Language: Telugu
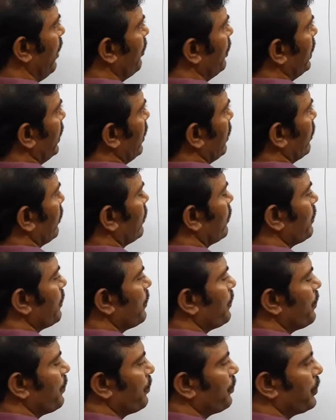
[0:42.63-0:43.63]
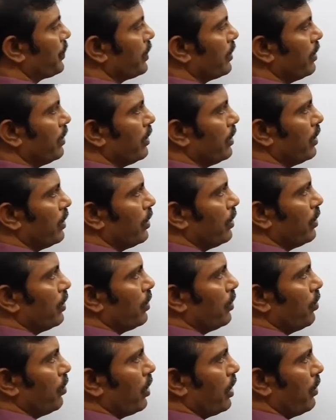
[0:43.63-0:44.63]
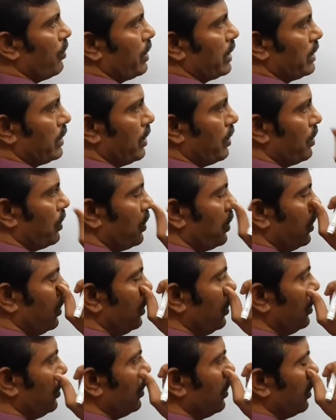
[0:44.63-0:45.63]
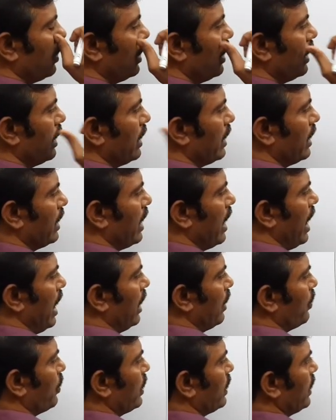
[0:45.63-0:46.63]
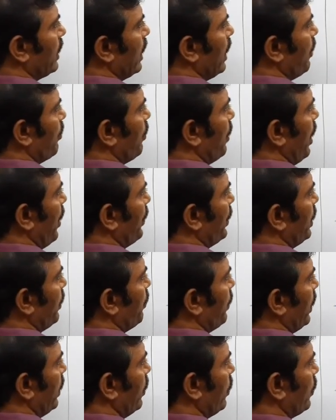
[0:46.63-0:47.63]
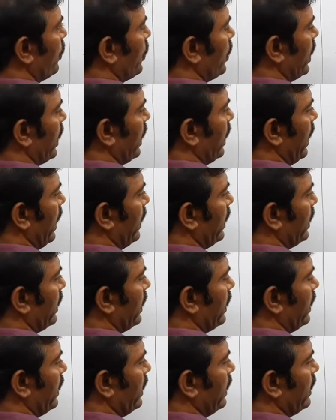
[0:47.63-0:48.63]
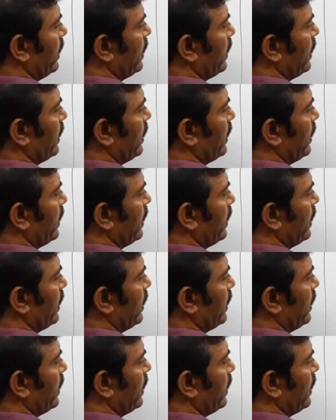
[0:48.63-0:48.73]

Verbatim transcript: అమ్మినాడు ఒక వర్తకుడు నాలుగు వందల మామిడి పండ్లు కొనడానికి